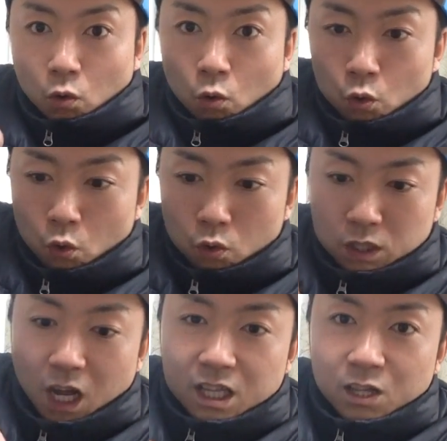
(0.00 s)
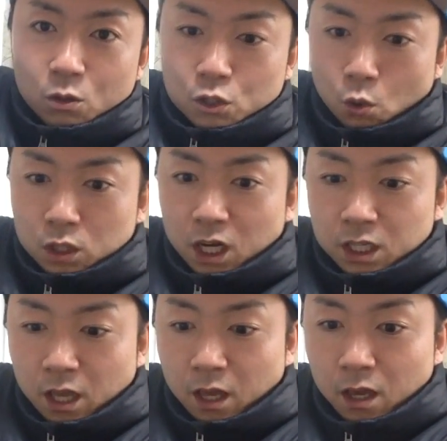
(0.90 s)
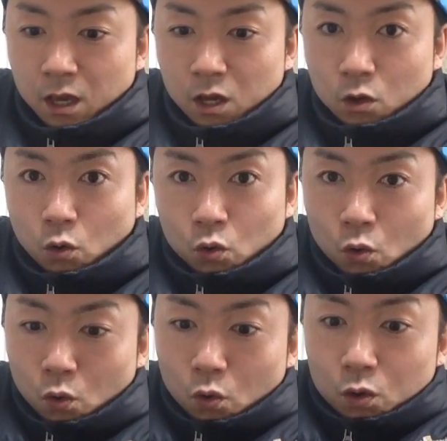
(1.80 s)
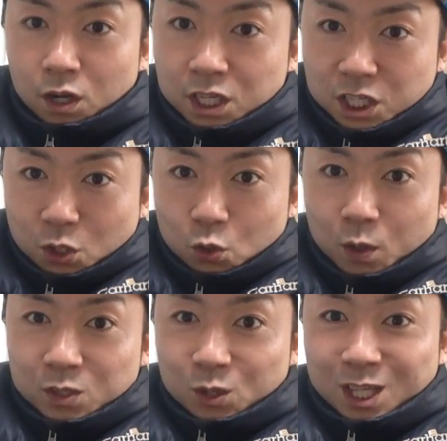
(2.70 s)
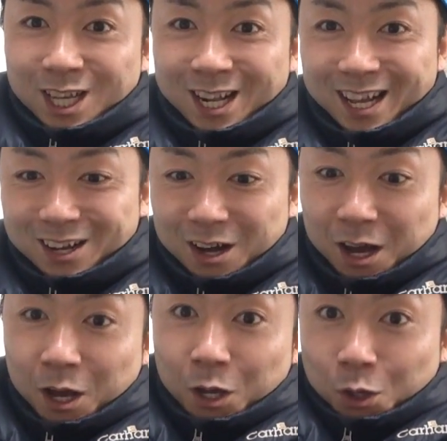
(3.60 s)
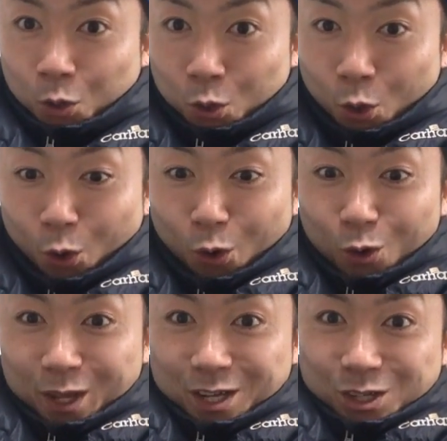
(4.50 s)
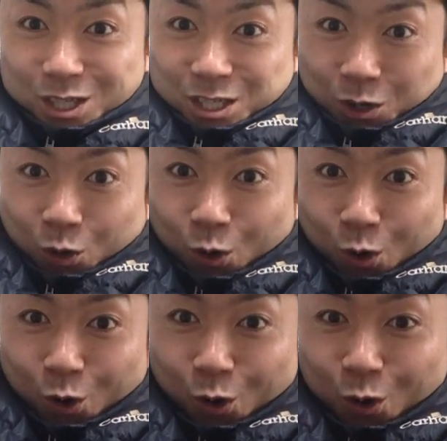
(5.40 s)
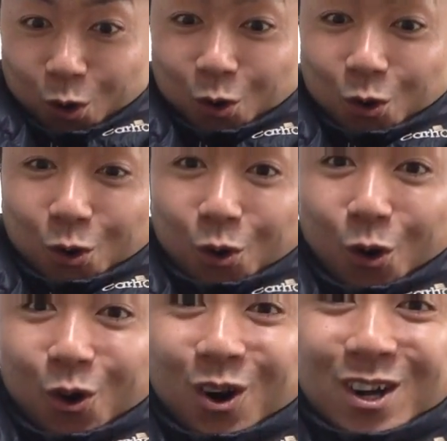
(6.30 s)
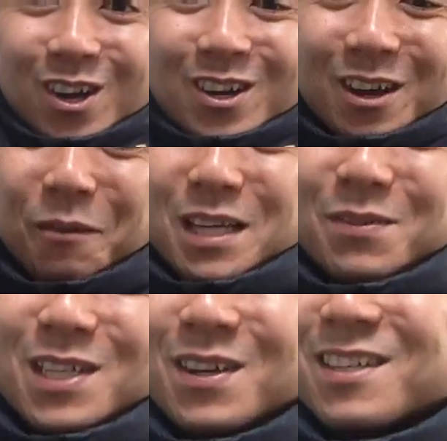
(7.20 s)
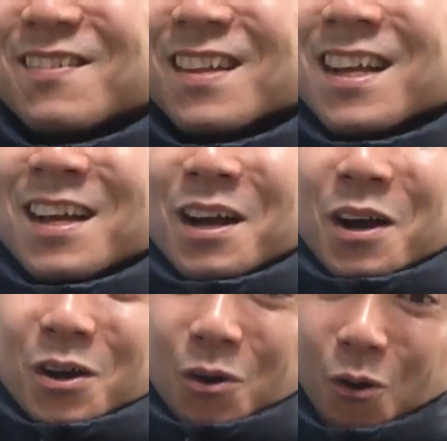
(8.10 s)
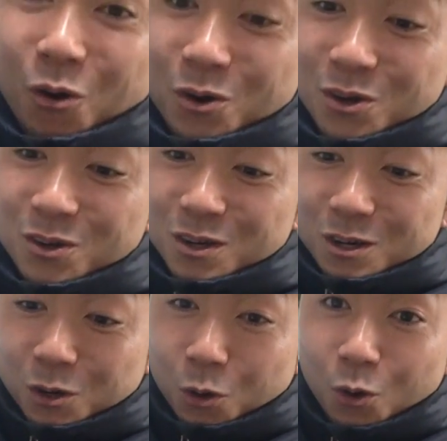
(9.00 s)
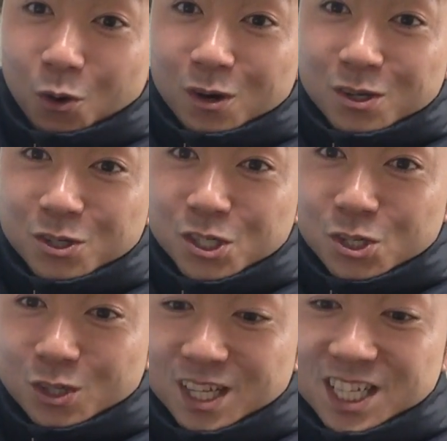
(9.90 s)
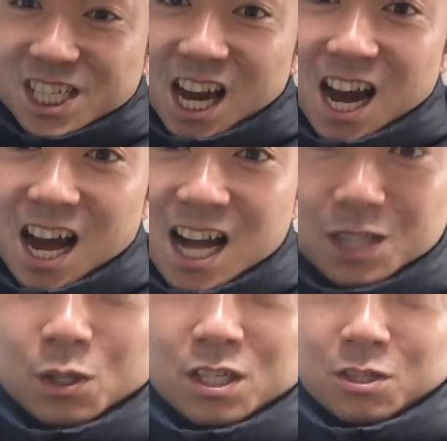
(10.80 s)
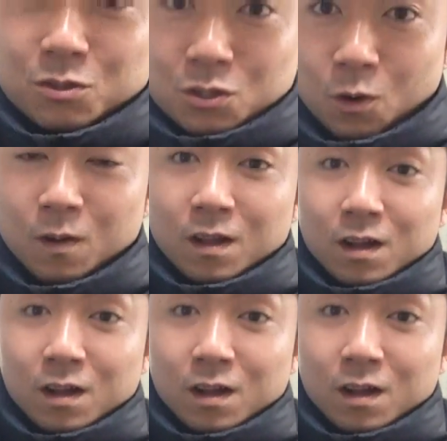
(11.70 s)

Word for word: この縦の状態でこのレシートの上に乗せてねこうローリングしてこうこういういやマジマジマジこういうこういう状態でシャーって渡してくるんですよ